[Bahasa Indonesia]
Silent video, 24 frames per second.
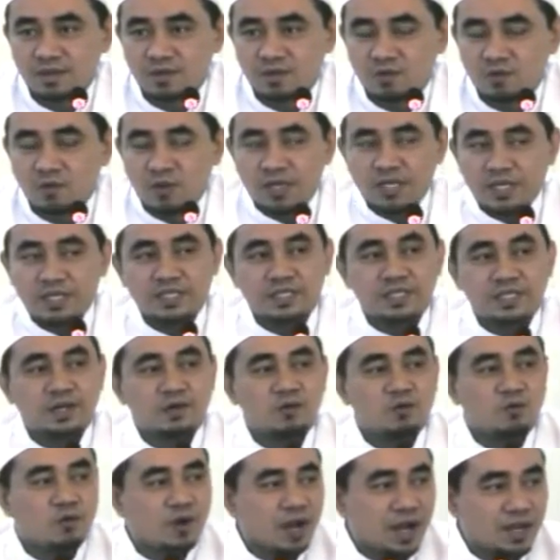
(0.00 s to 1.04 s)
Wa
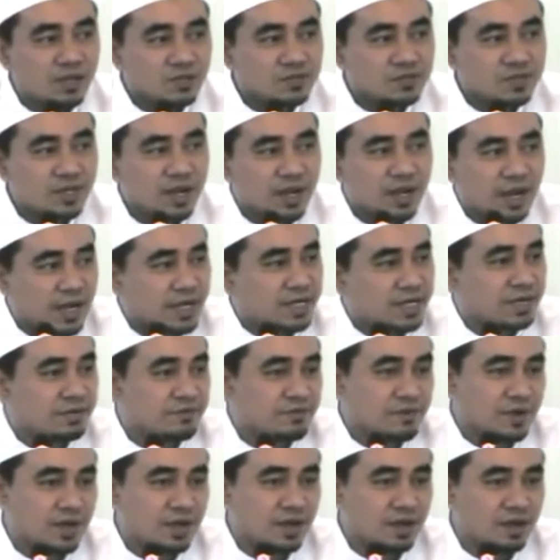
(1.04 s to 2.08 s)
iza wa'aza
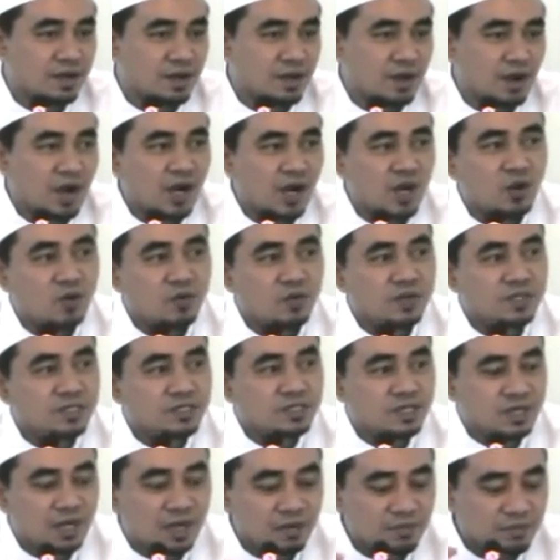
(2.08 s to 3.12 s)
anafa. Kalau nya
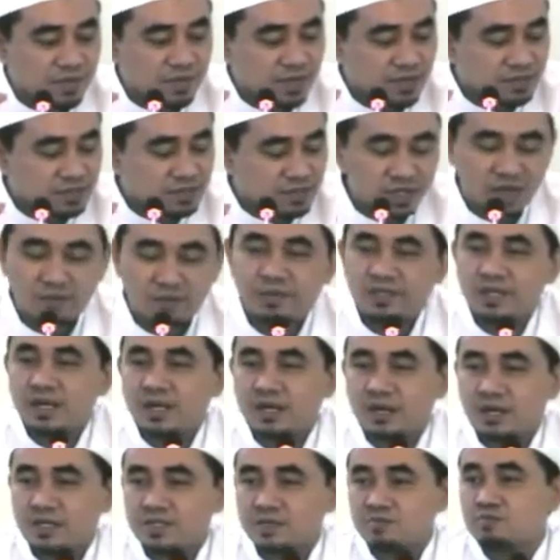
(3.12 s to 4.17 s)
ceramah, ceramahnya
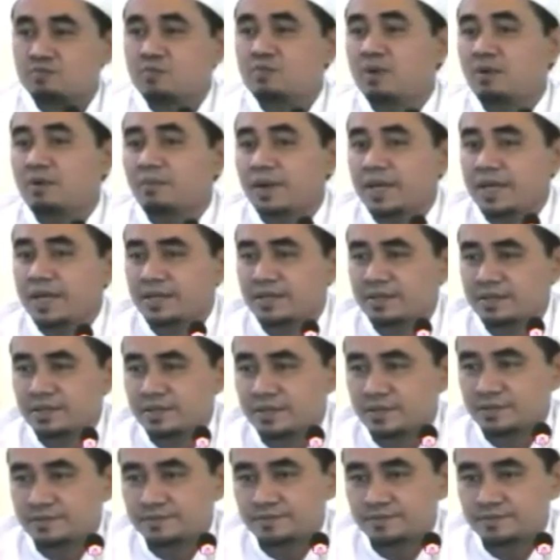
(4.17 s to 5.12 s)
keras, mamai aja.